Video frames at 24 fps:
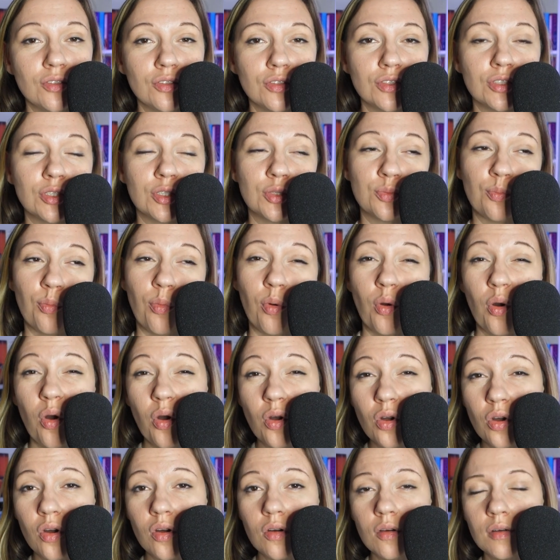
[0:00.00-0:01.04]
no
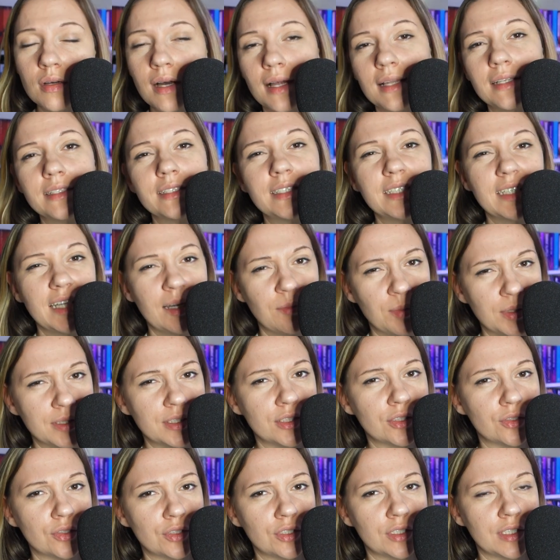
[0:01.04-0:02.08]
spoko, ale czy ja
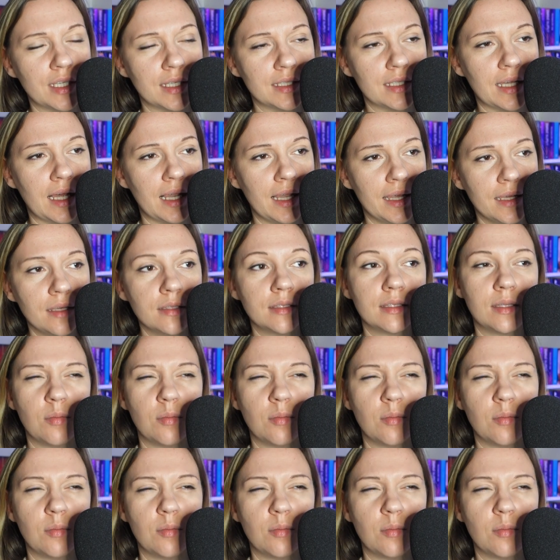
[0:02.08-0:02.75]
będę to czytała dalej?